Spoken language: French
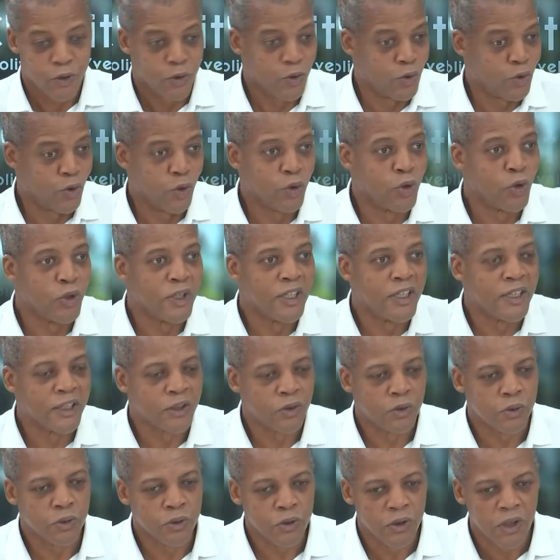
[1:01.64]
sors de
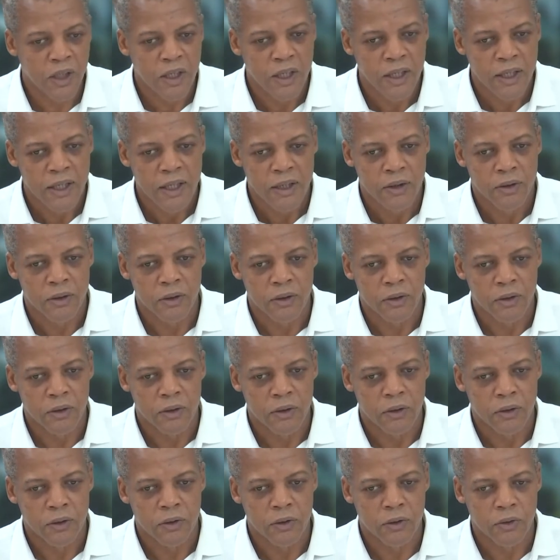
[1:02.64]
l'élection
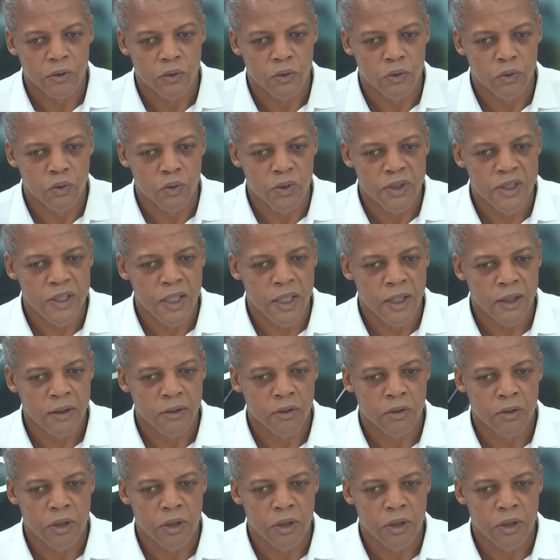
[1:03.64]
du SIAG,